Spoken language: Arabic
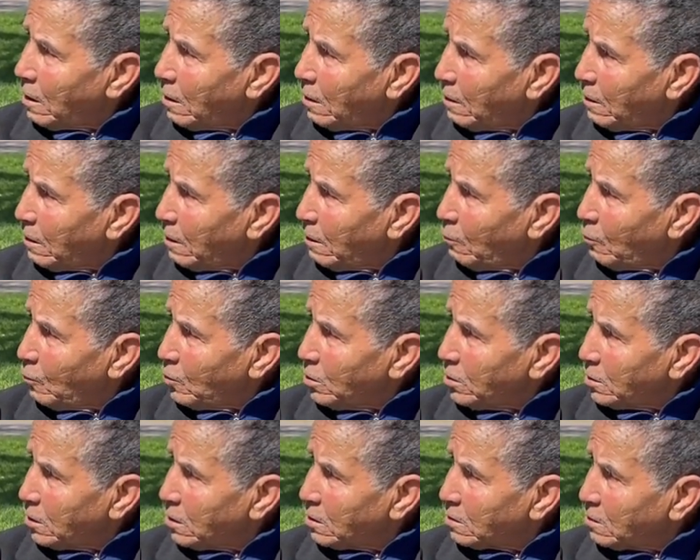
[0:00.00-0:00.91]

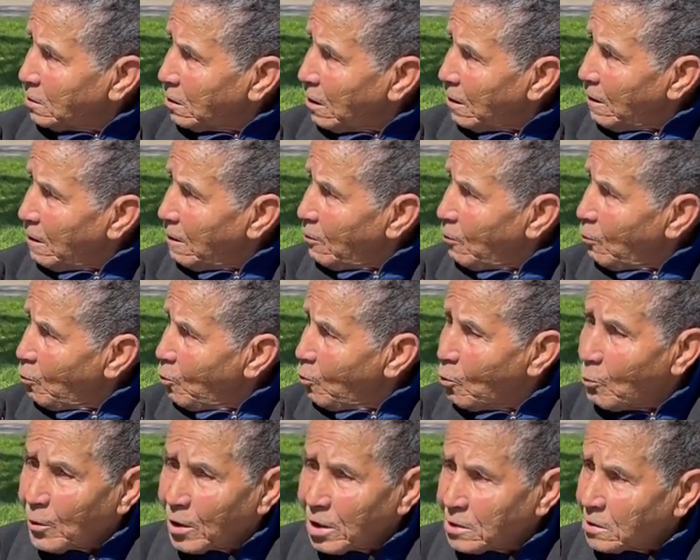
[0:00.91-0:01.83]
الوداد
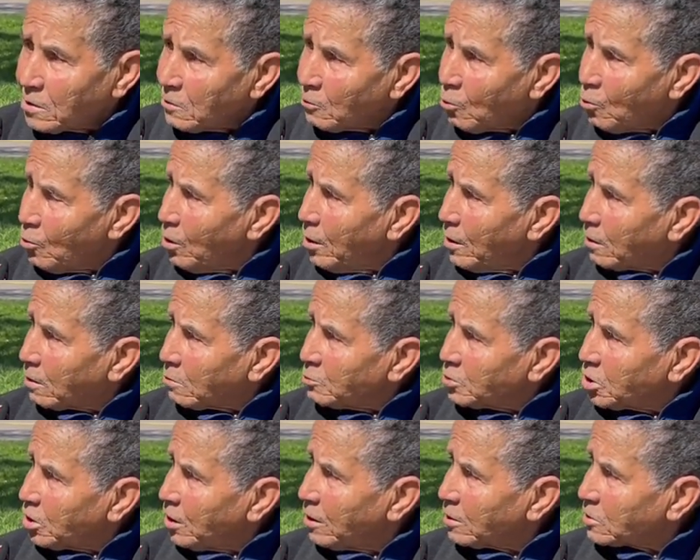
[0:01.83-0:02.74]
وبغيت نقول
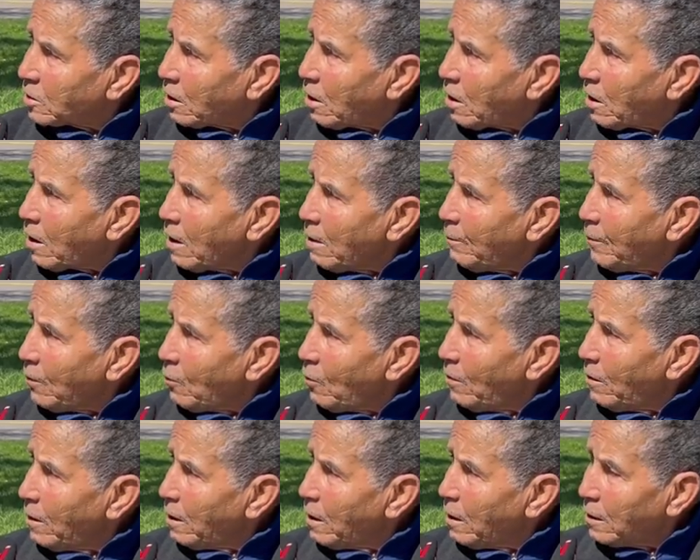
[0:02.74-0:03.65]
لكم شي هضره خايبه
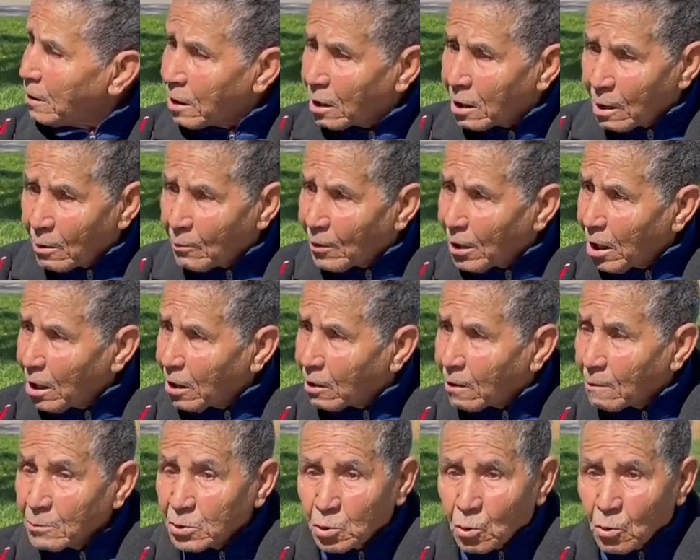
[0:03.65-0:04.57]
ولا انا راه
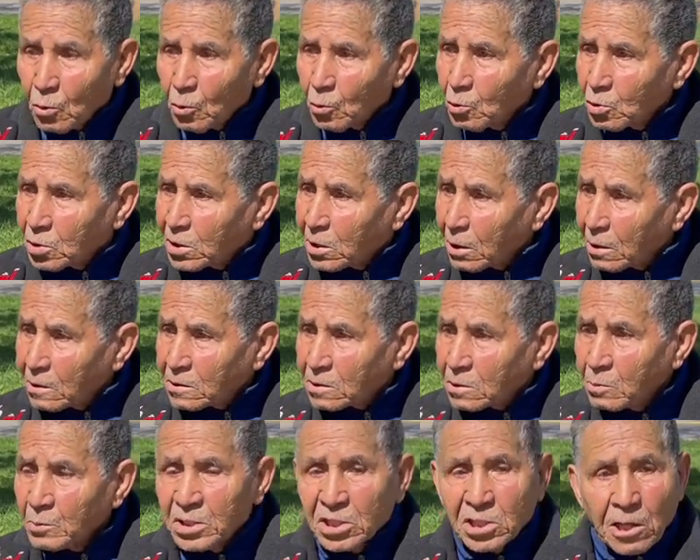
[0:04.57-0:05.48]
بايكم تكونوا
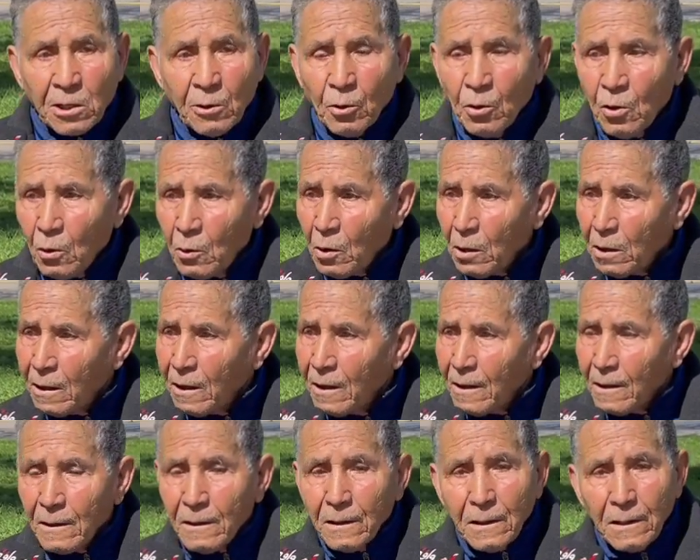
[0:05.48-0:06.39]
تمثلوا
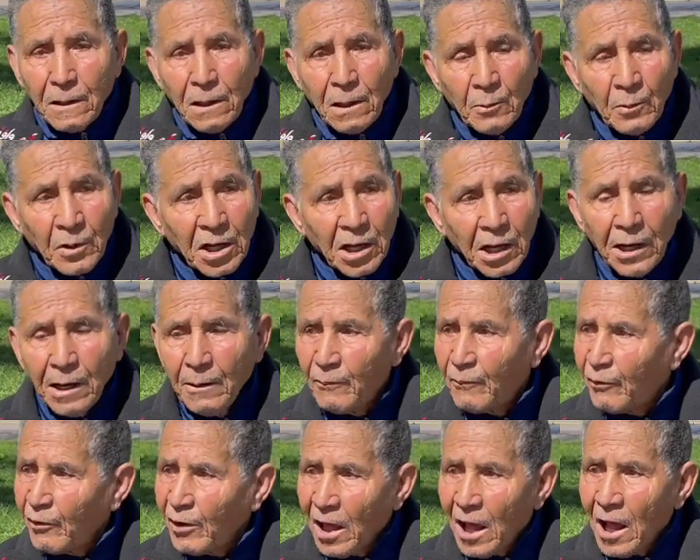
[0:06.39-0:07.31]

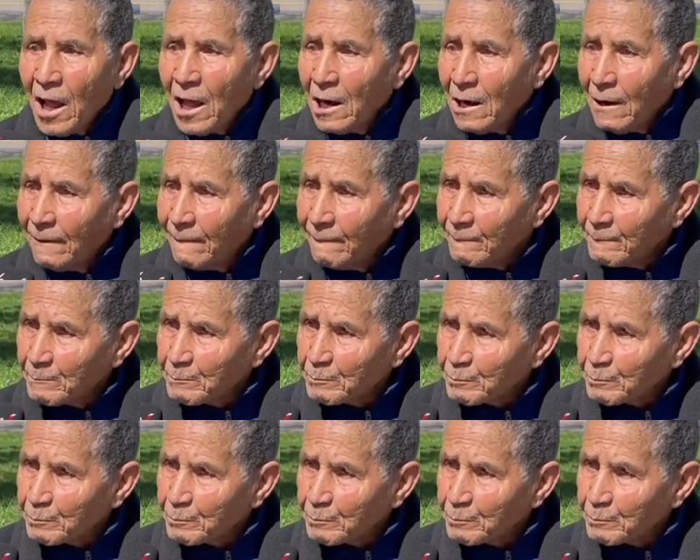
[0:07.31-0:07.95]
المغرب في العالم